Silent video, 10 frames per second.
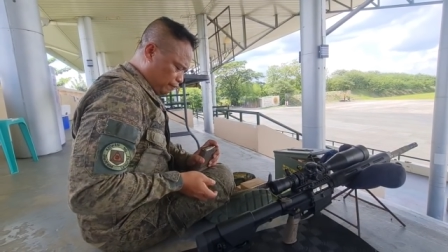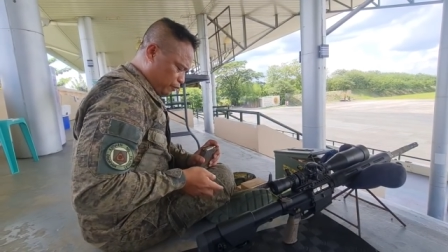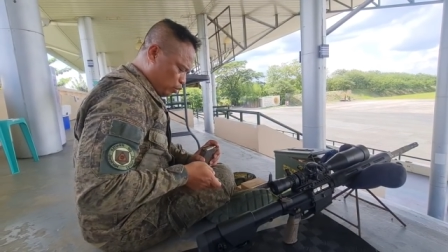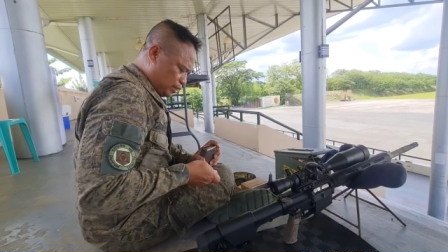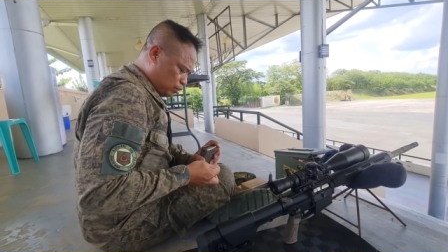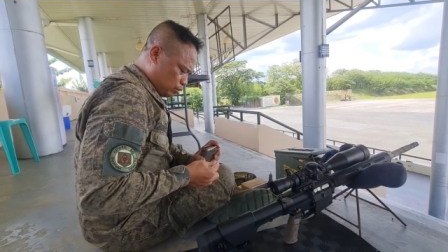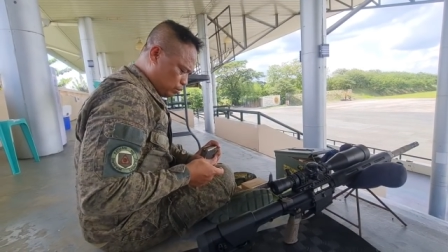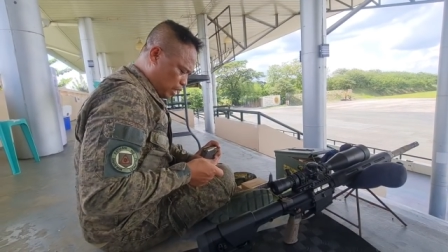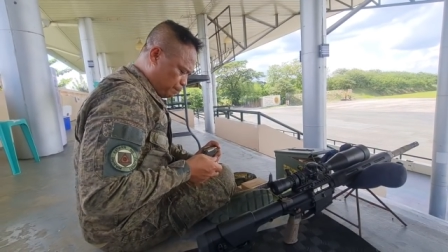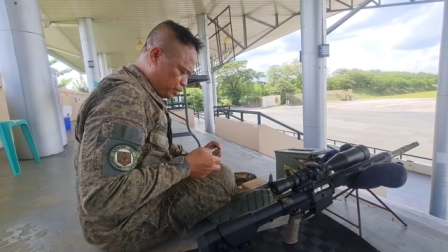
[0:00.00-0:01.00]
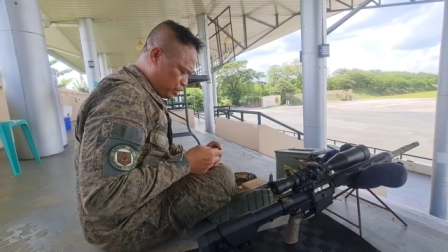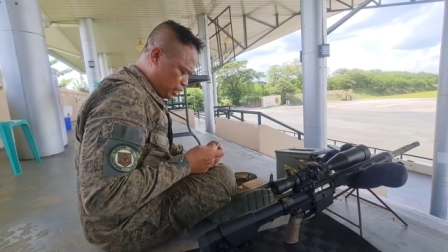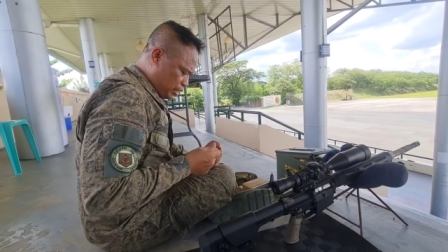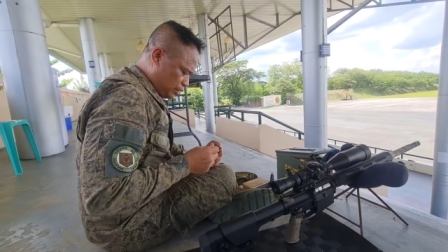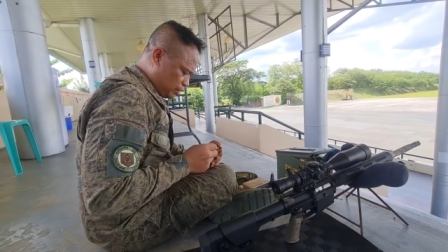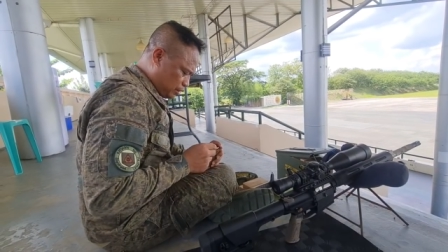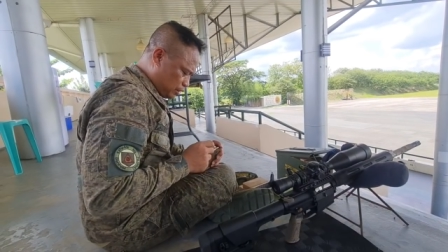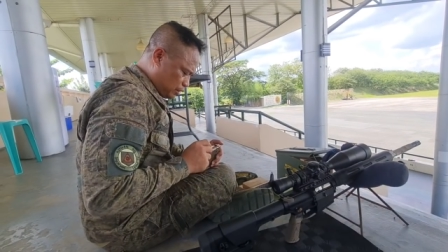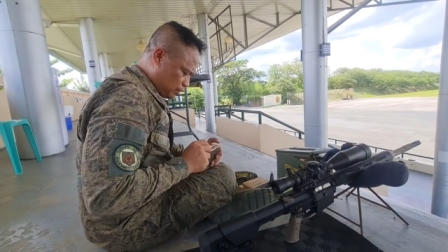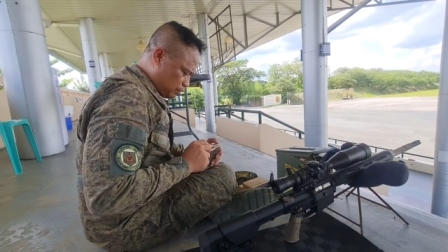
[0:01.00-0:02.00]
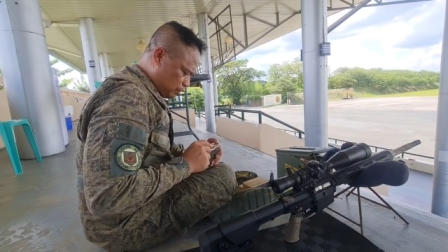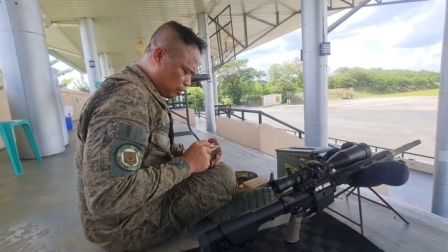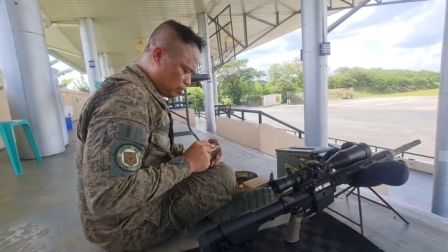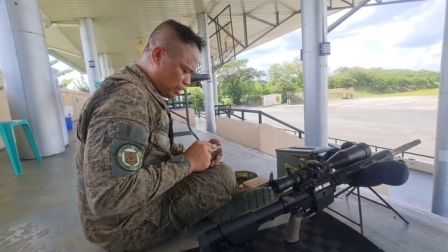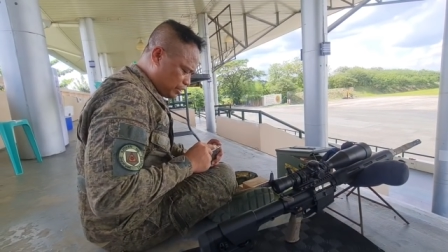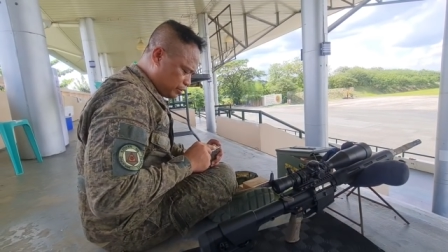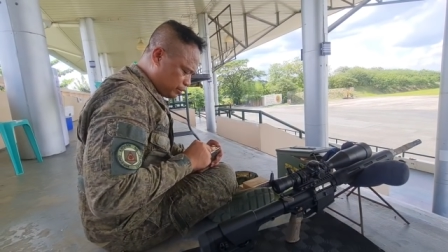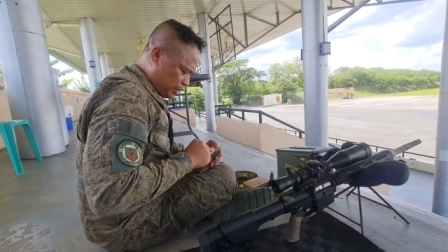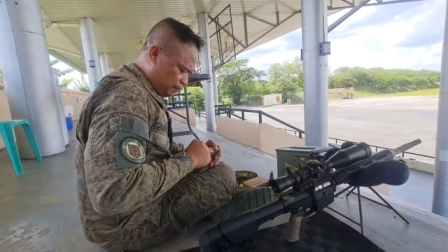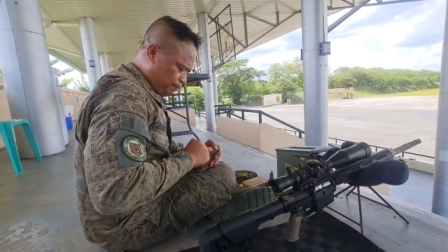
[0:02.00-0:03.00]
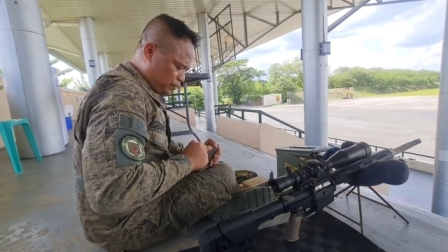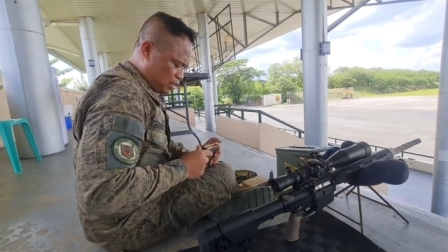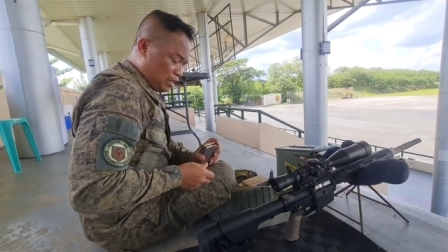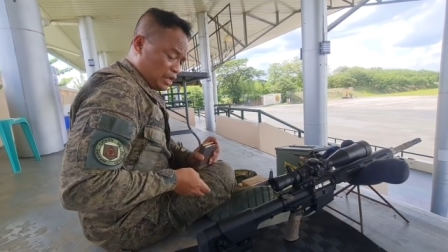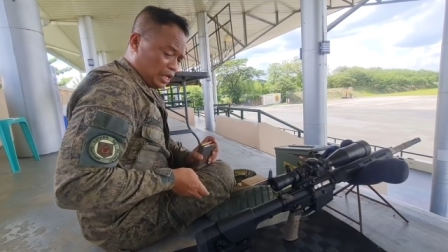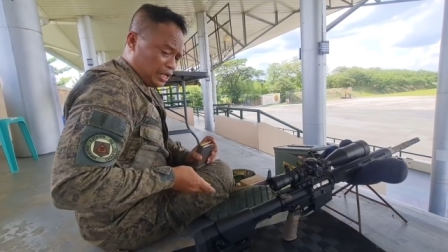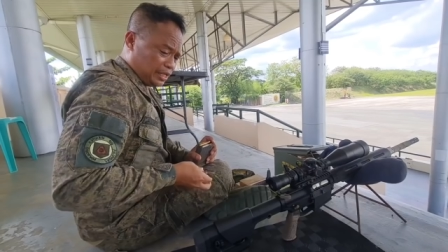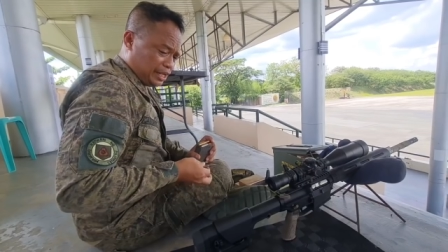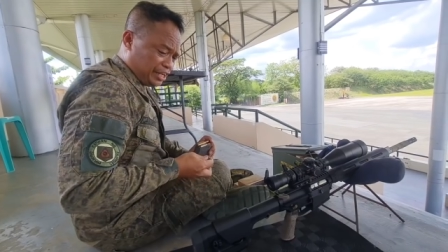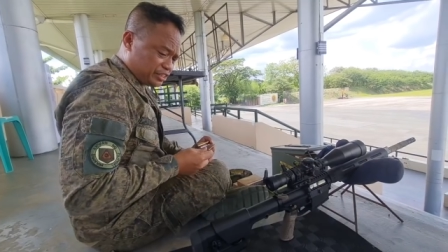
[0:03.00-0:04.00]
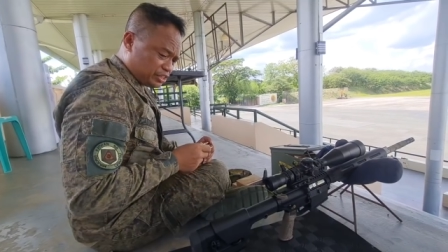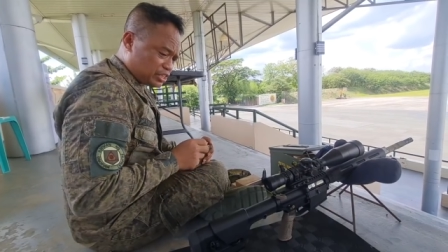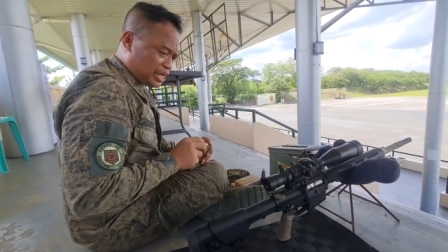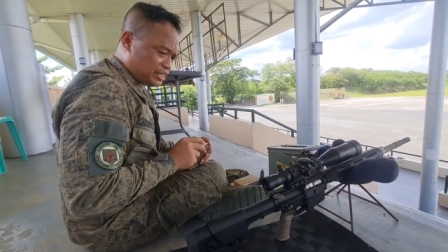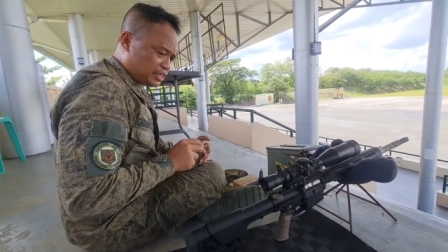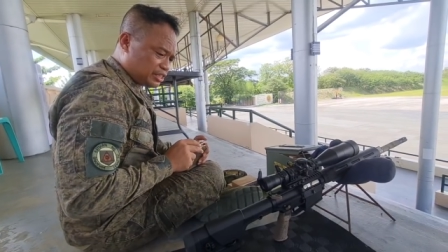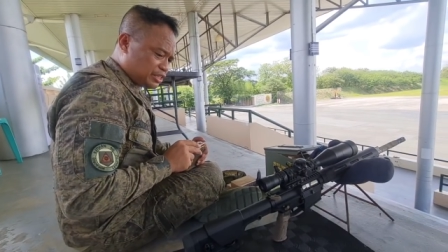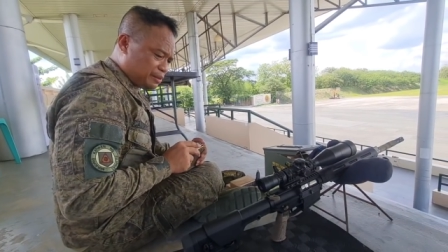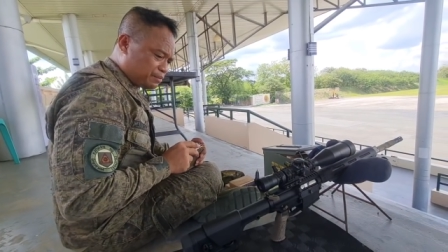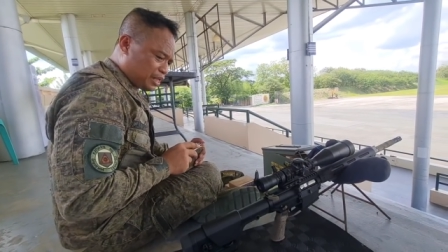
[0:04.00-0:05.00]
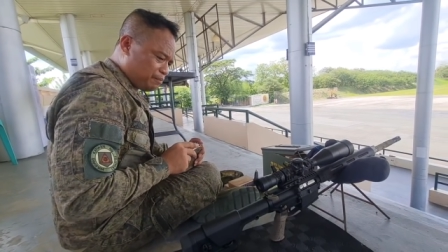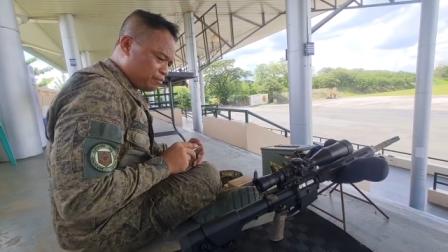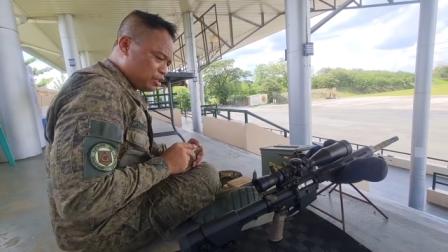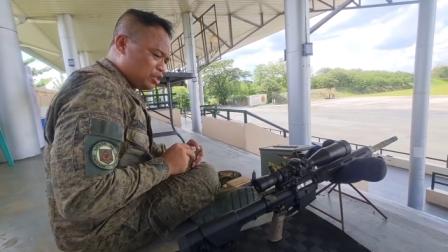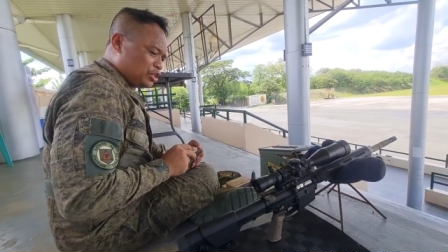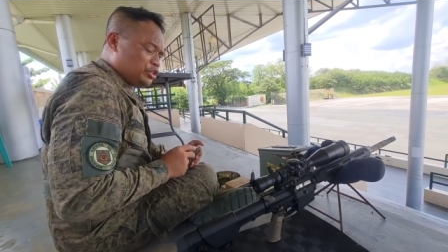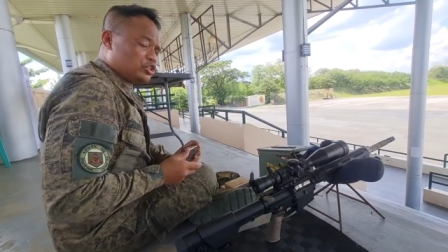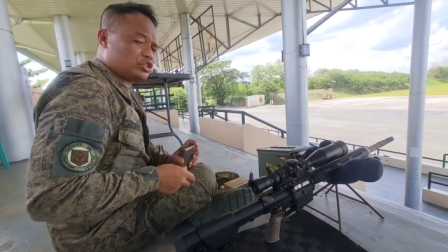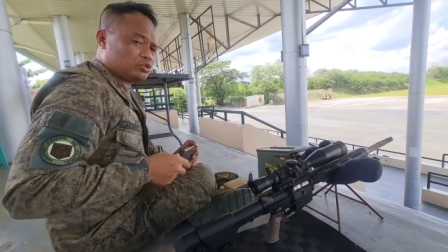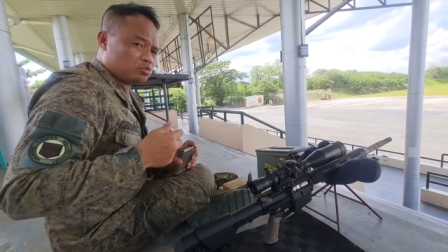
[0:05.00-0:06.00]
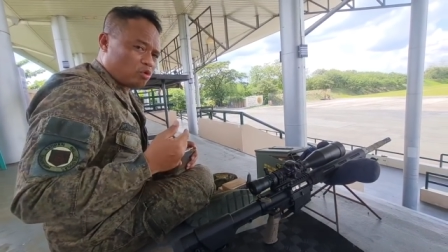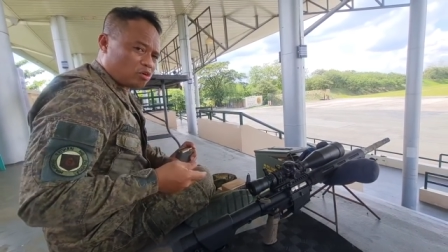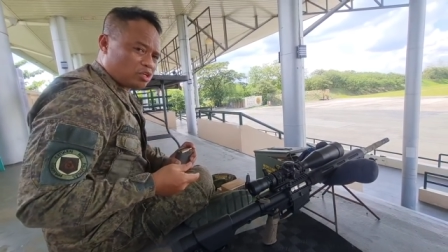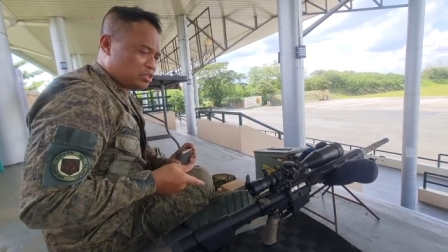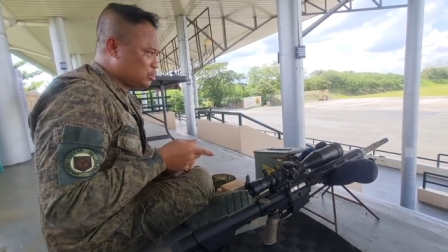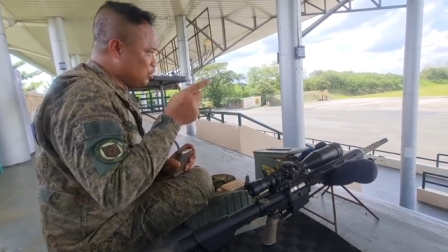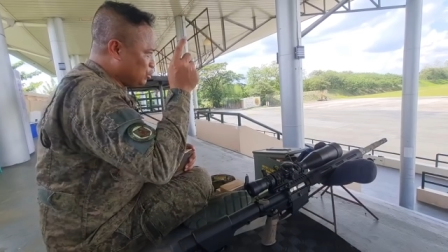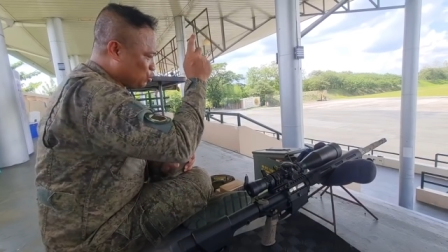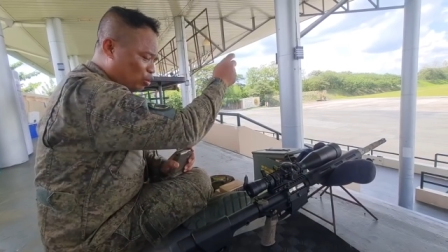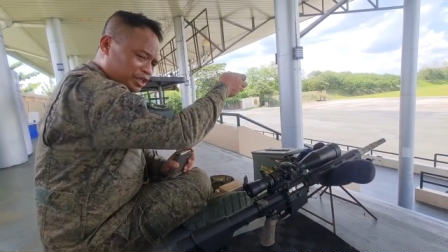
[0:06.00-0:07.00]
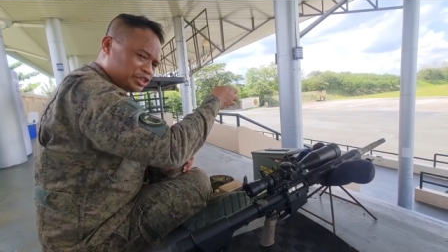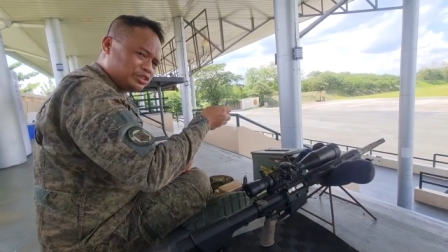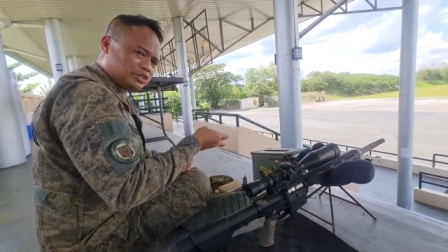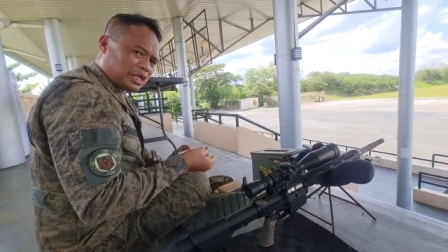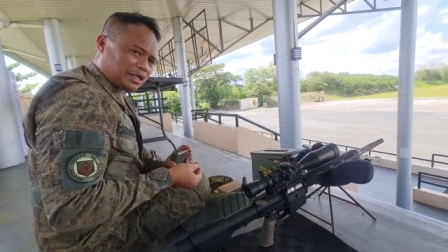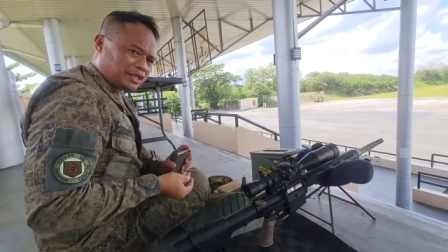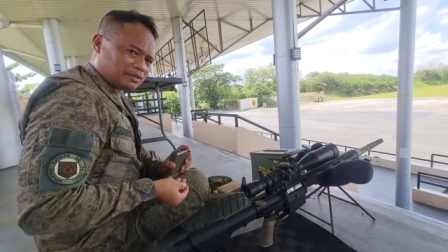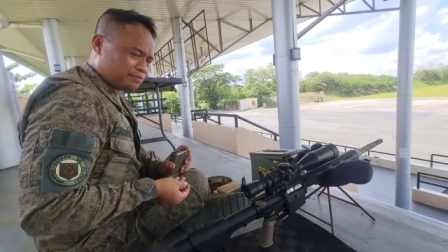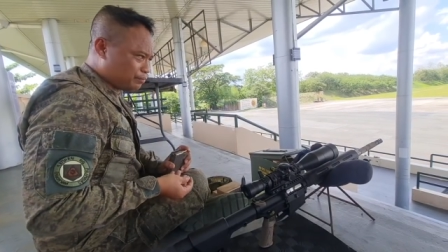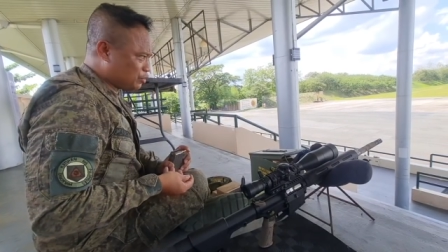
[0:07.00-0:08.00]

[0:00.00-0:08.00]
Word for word: If you want to appreciate uh, long range shooting and exercise at the same time, you should walk towards your target.